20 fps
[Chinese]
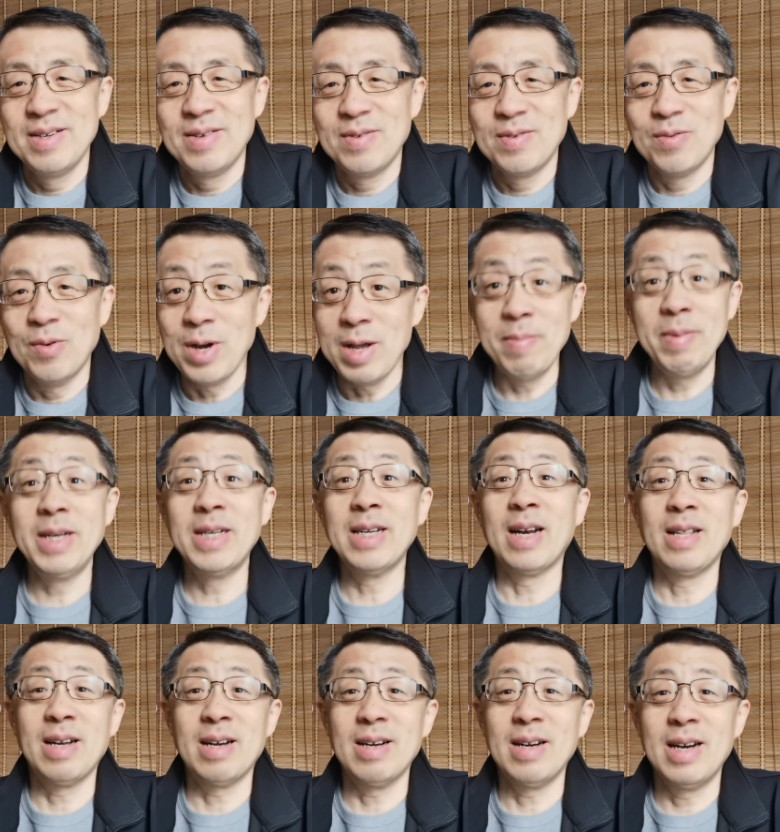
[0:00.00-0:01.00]
我也没想
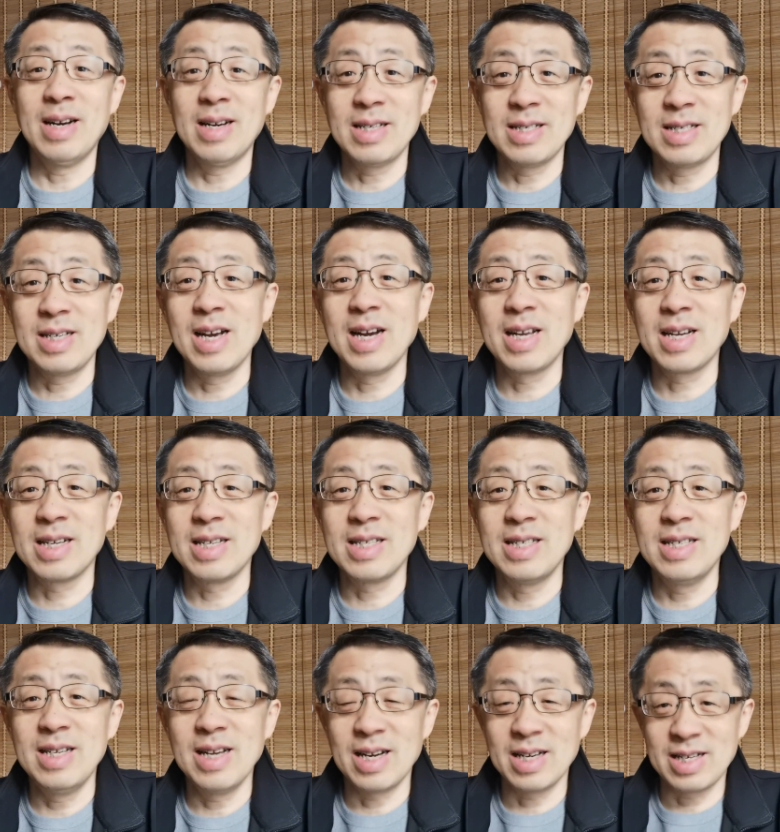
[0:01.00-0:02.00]
到啊，是这样一个
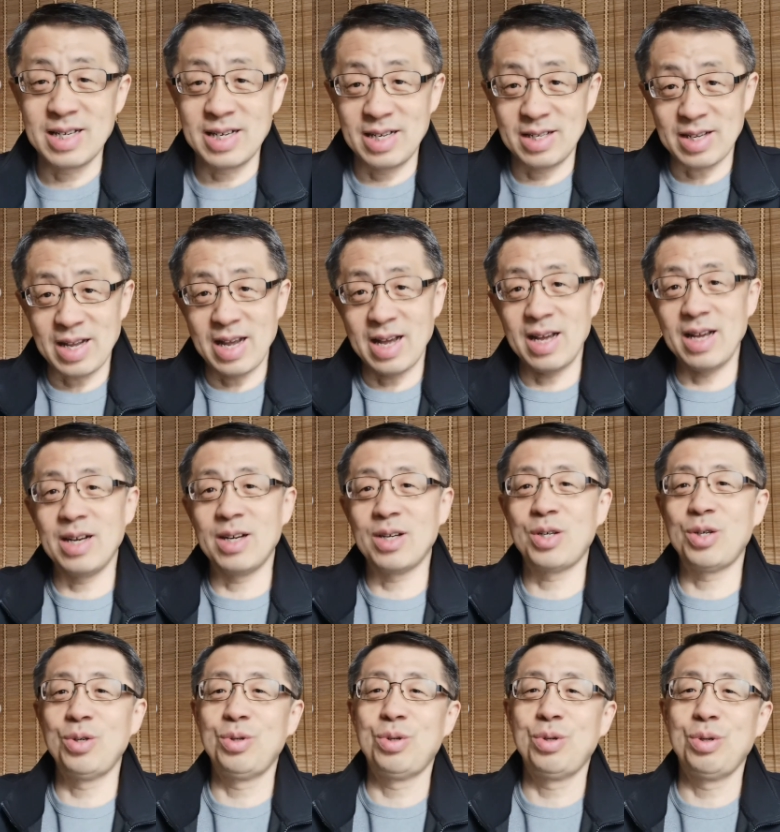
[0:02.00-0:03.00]
样，哎，
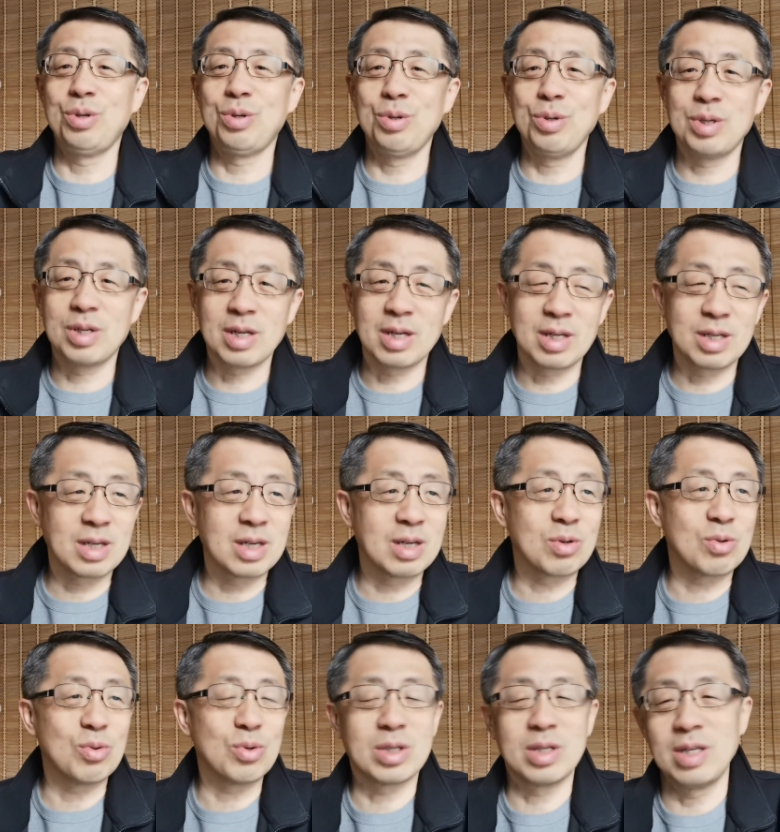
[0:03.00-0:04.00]
续续续这个这个
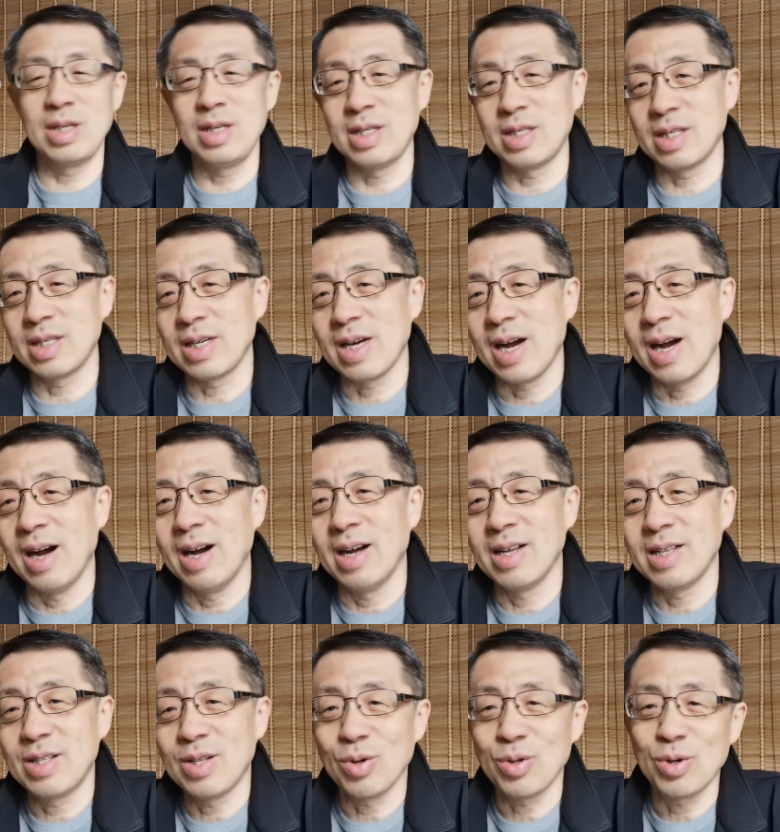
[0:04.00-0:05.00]
故事一直这样啊，
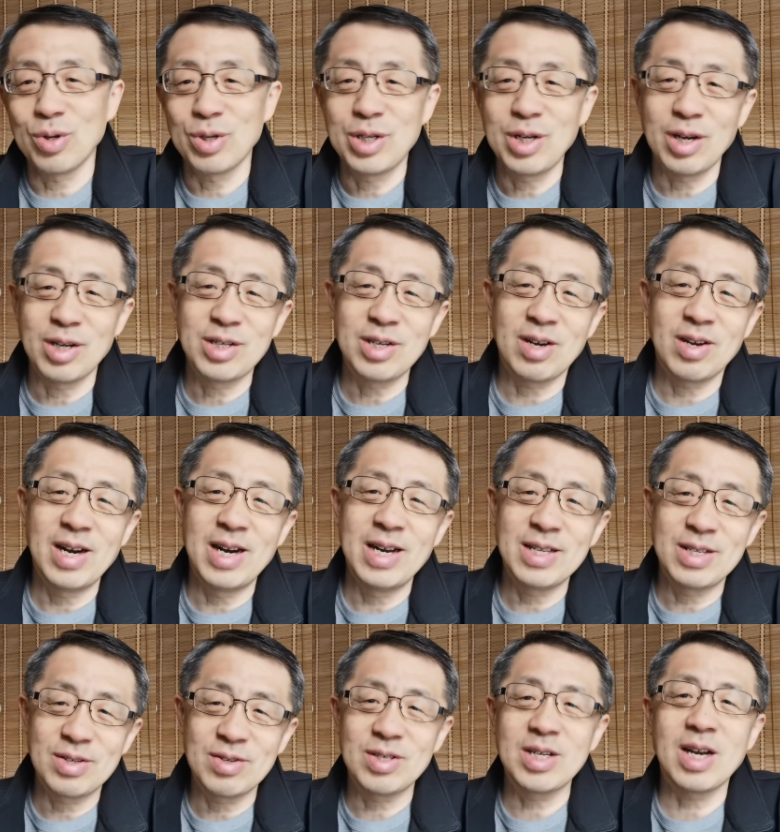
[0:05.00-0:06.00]
逗逗笑笑，哎，
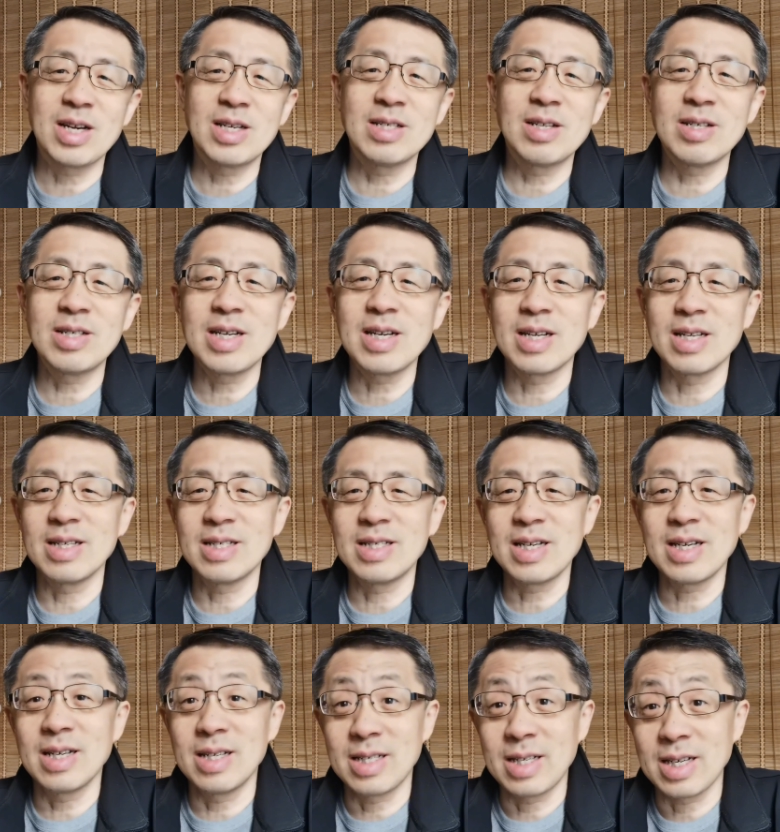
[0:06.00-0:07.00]
最后上升到这个这
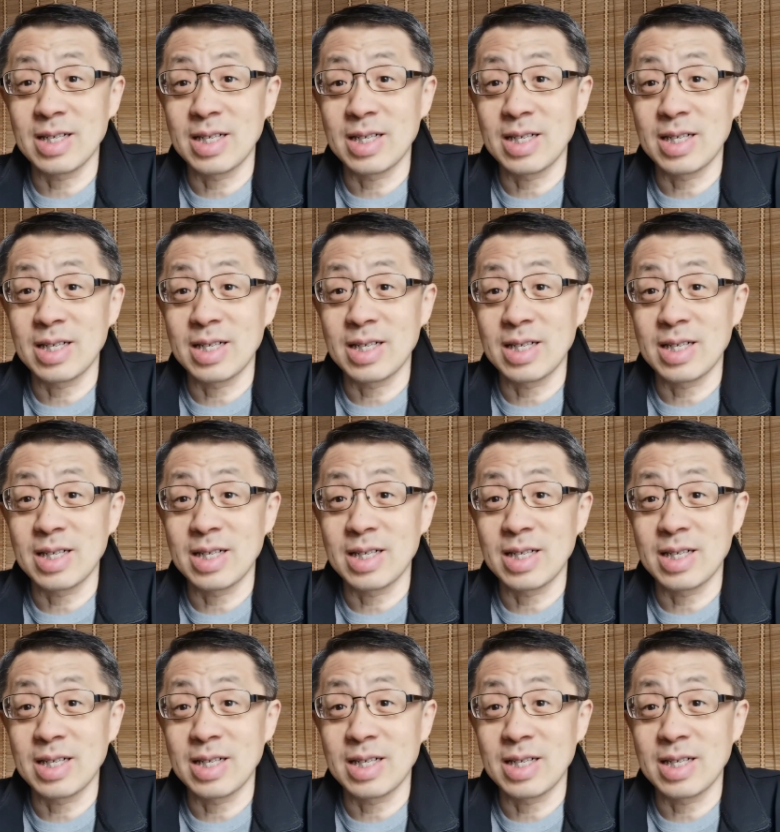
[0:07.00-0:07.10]
个这个